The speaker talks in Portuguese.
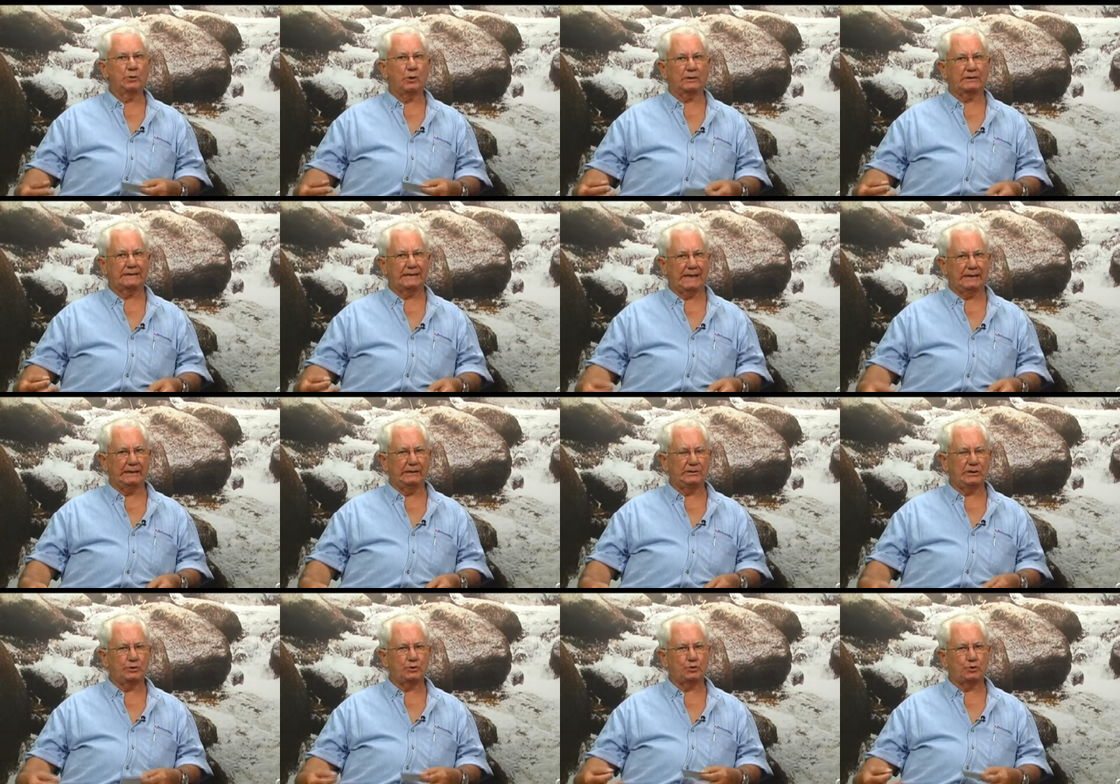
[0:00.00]

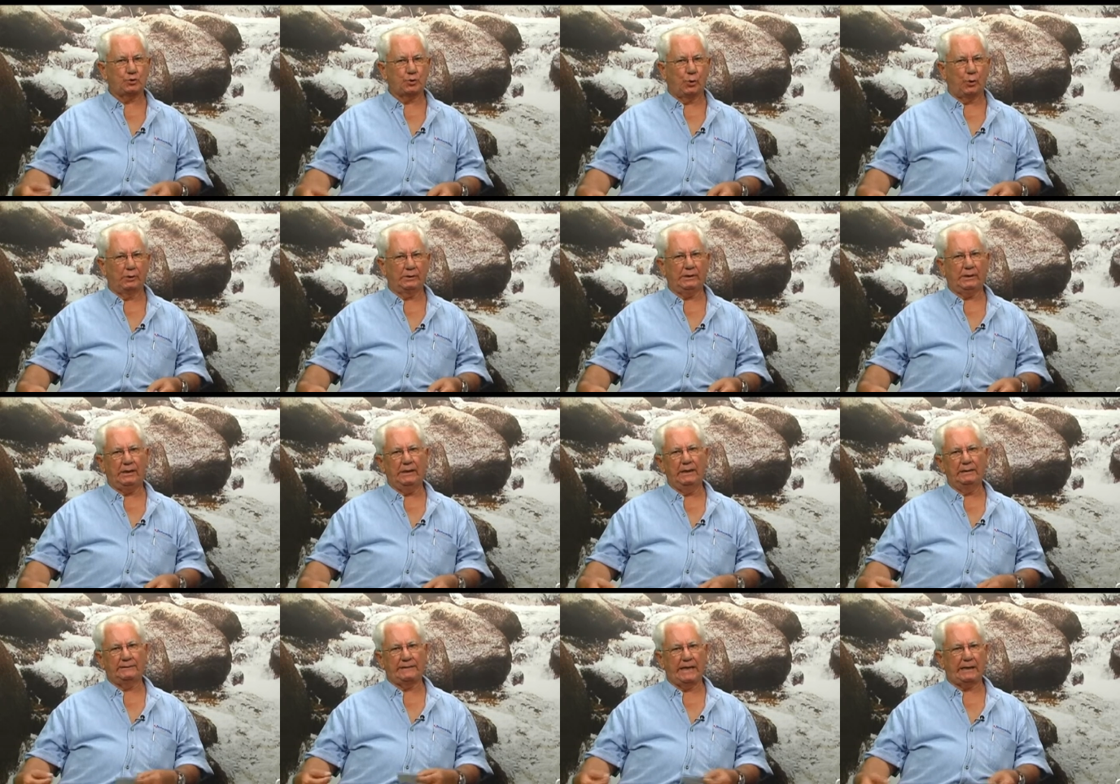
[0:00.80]
dotadas de toda
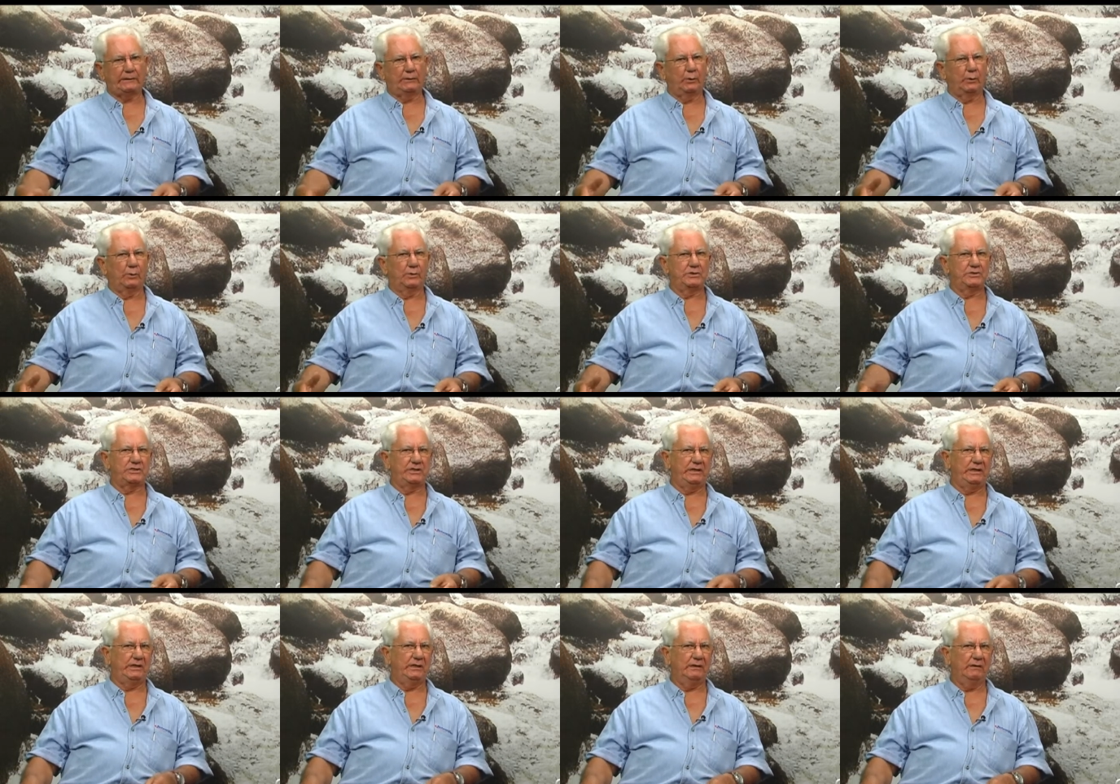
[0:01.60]

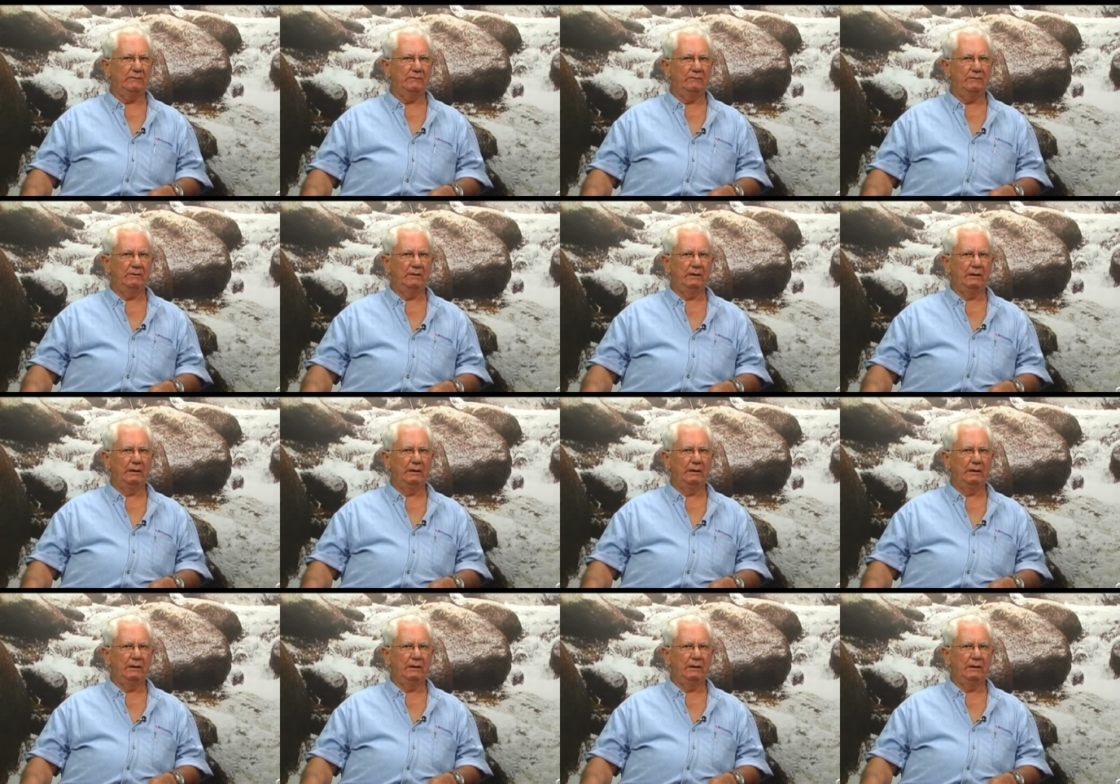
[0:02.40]
tecnologia.